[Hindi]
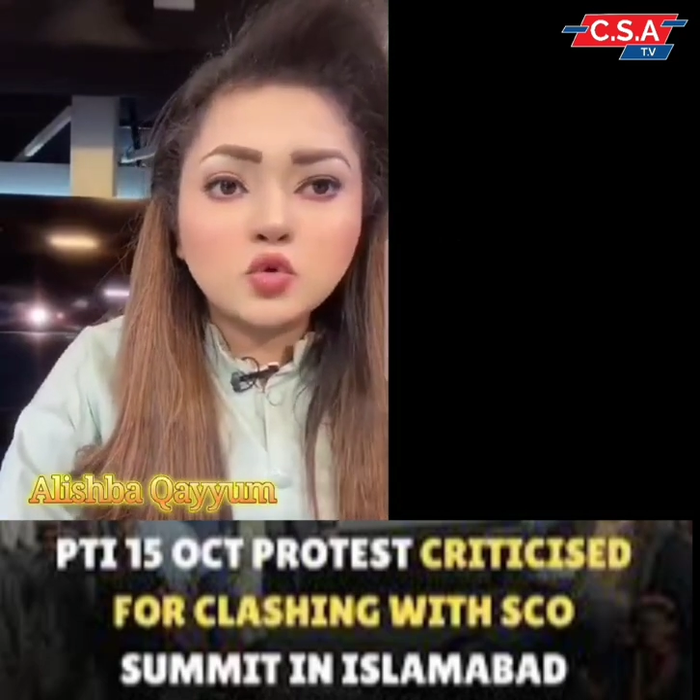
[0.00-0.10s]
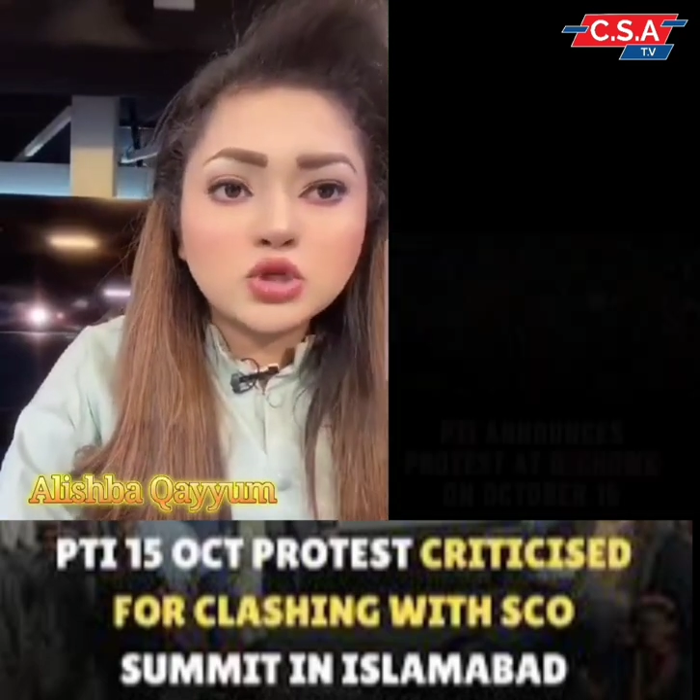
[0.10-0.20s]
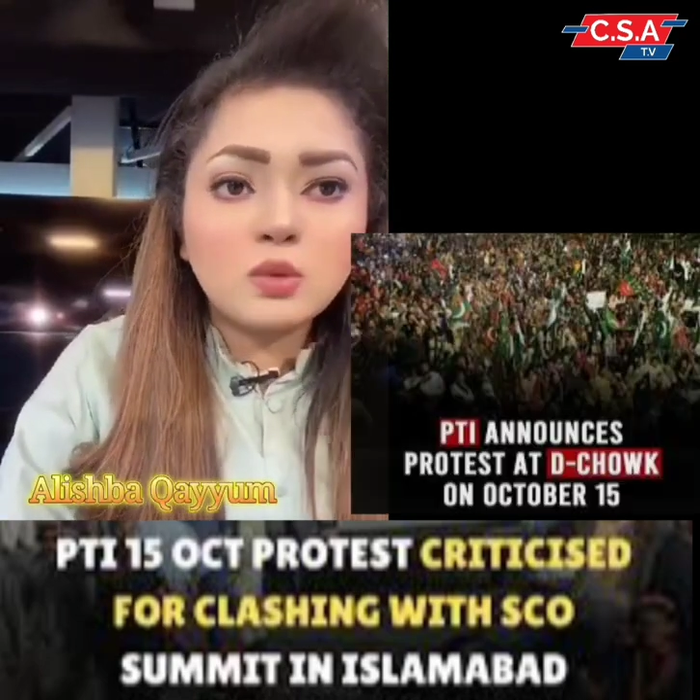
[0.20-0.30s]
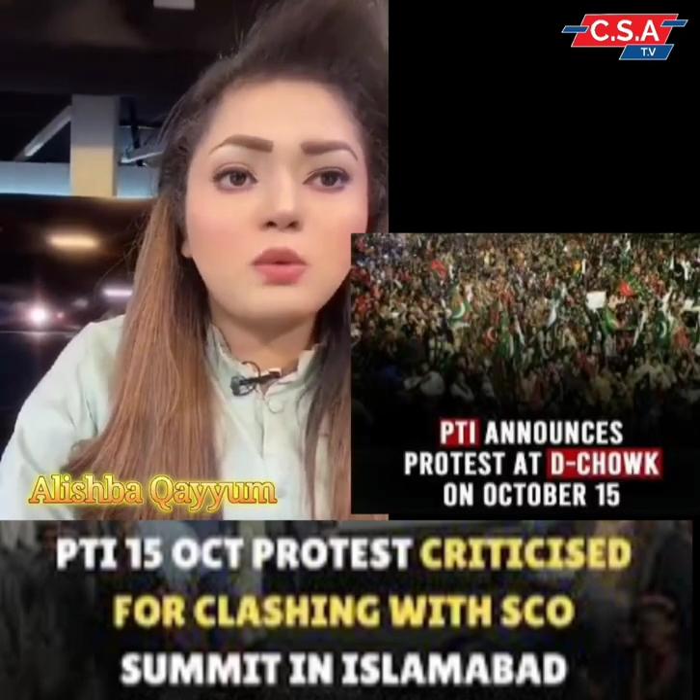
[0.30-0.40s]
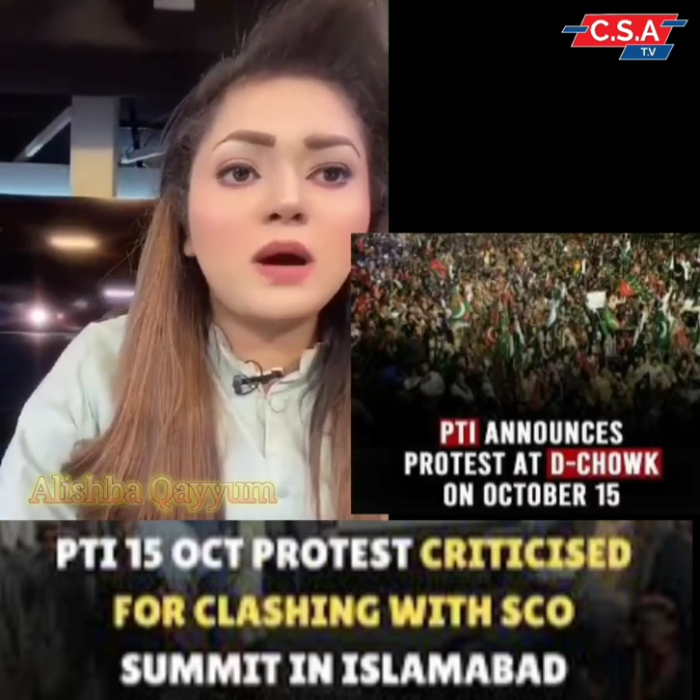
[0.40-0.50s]

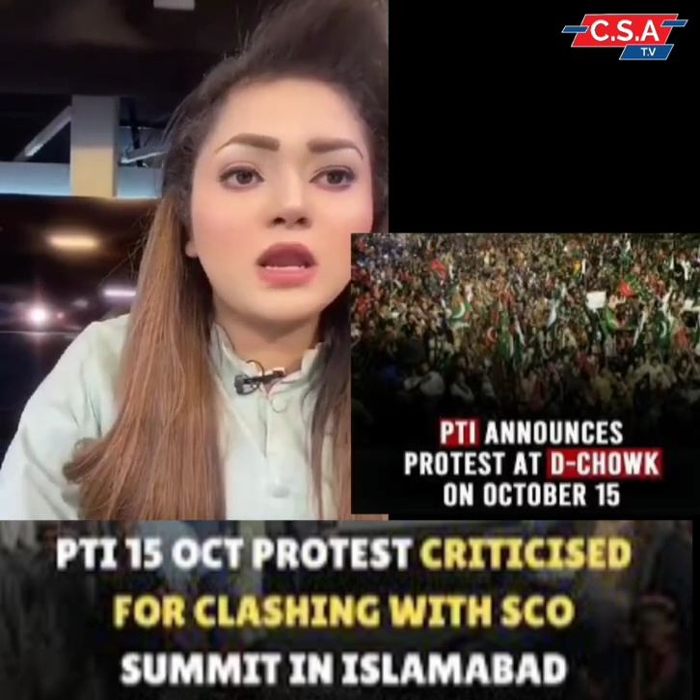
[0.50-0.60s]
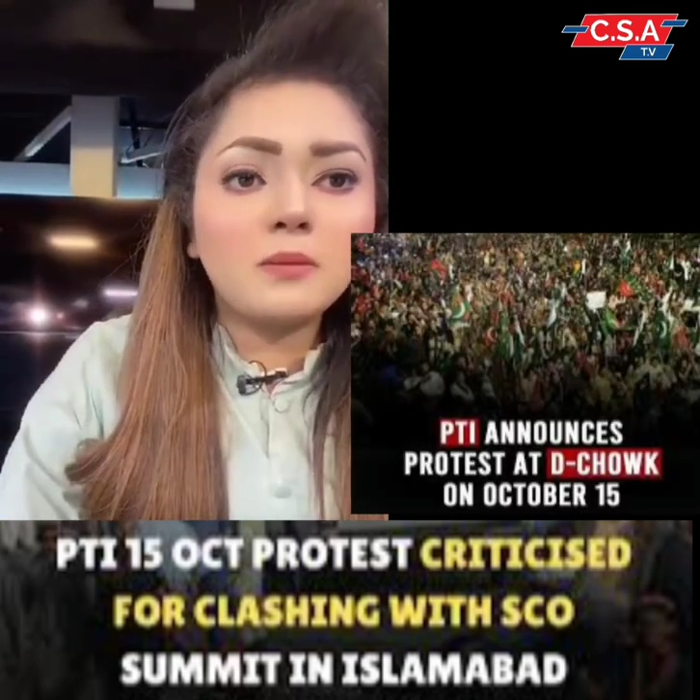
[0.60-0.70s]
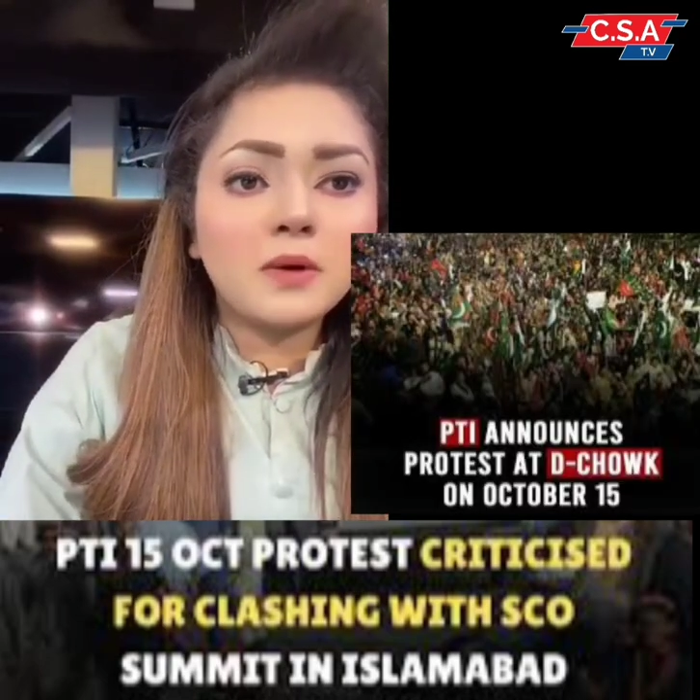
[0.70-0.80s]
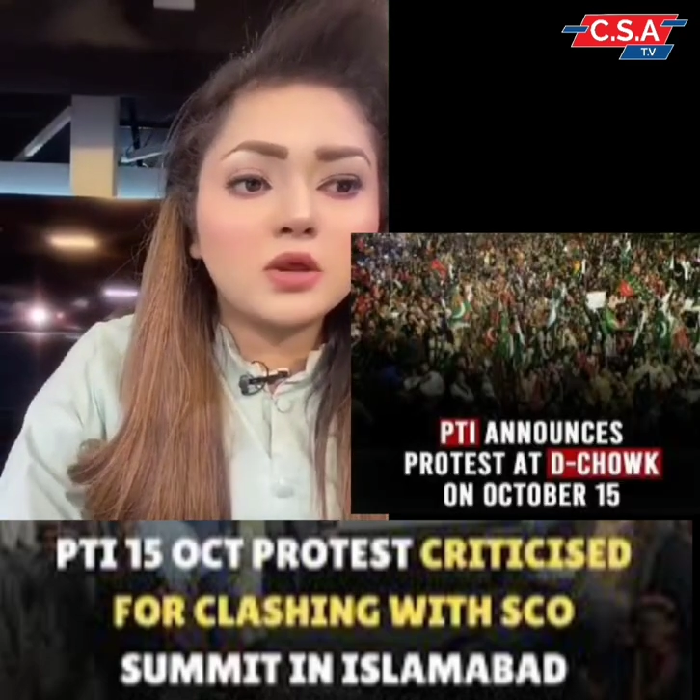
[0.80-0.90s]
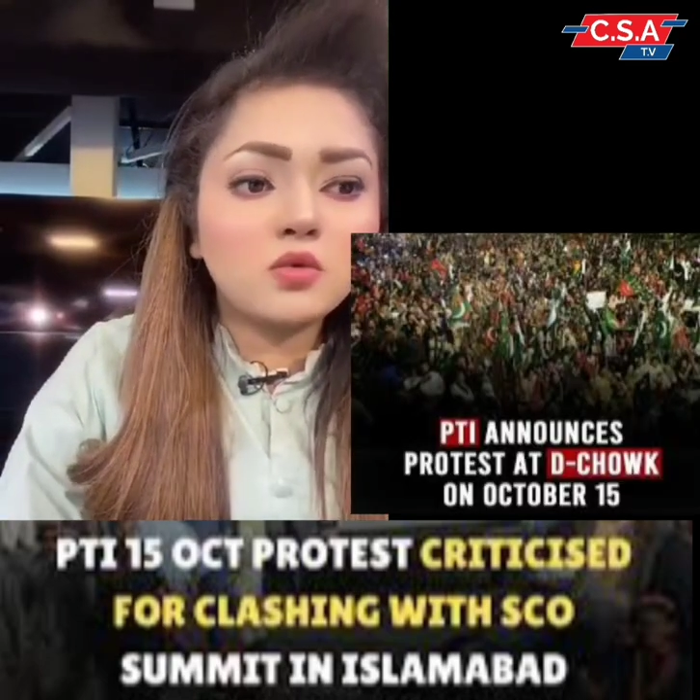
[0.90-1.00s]
दूसरे
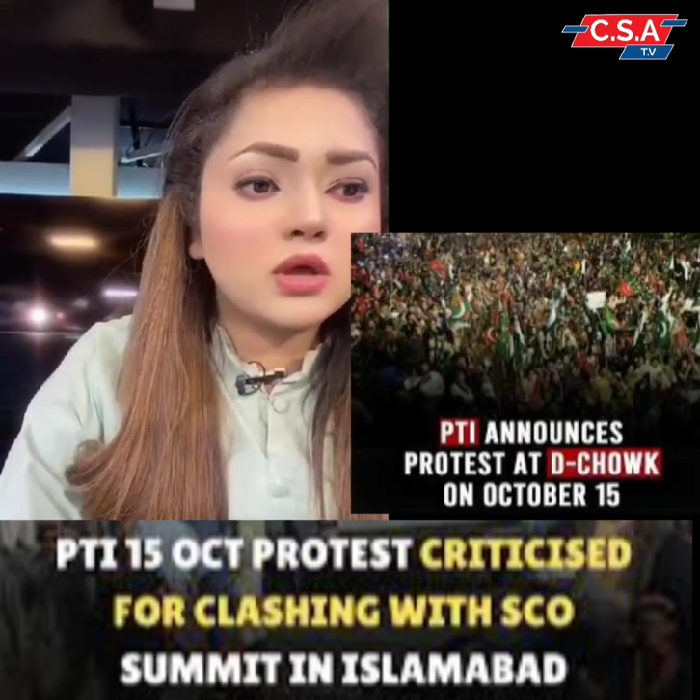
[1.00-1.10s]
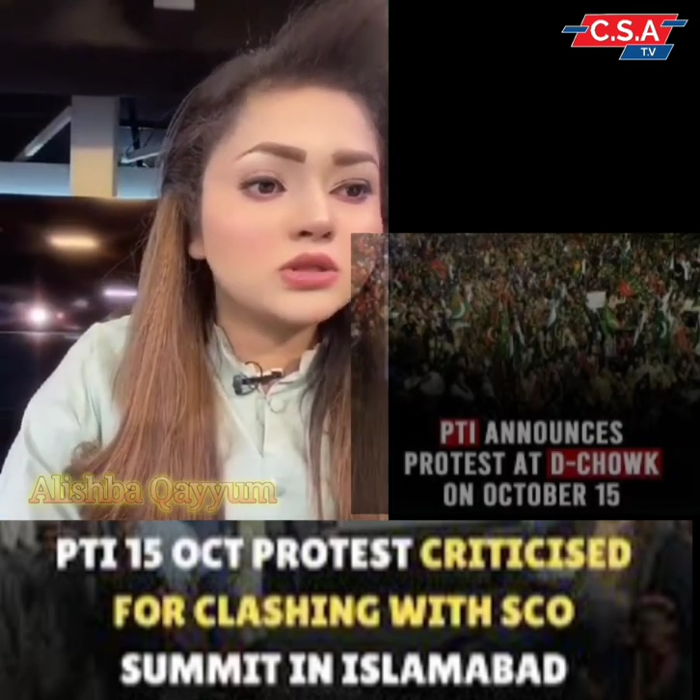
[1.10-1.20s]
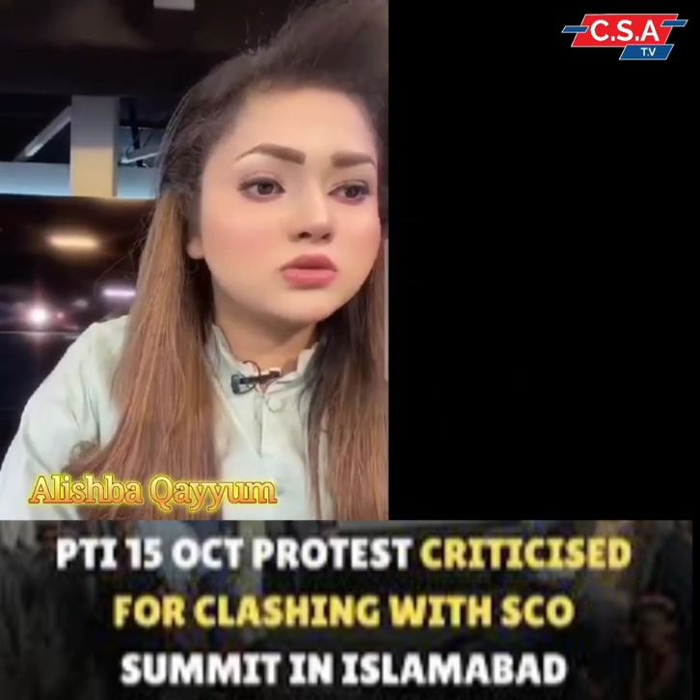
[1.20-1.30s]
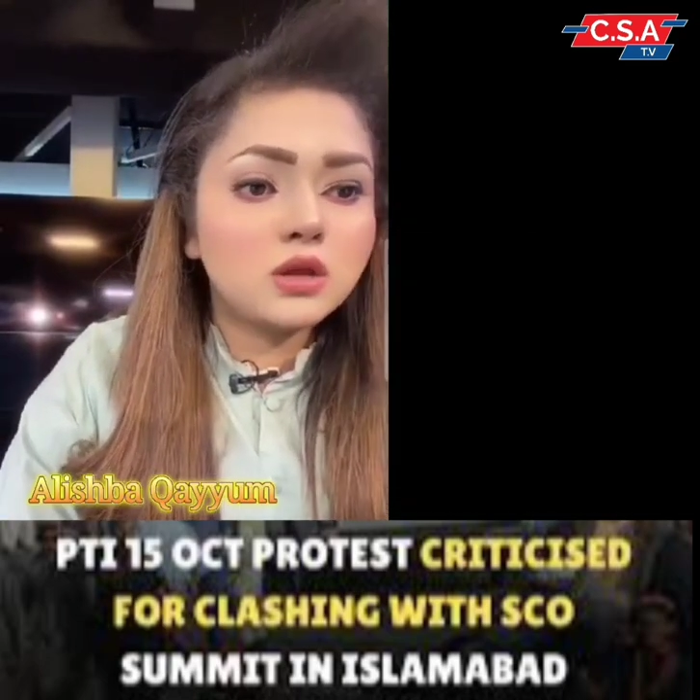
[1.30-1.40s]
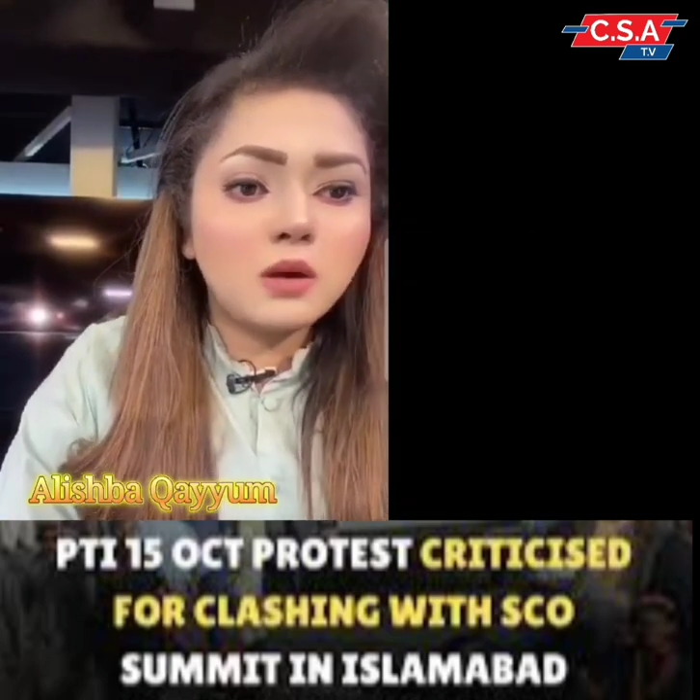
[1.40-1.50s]
ममालिक पर क्योंकि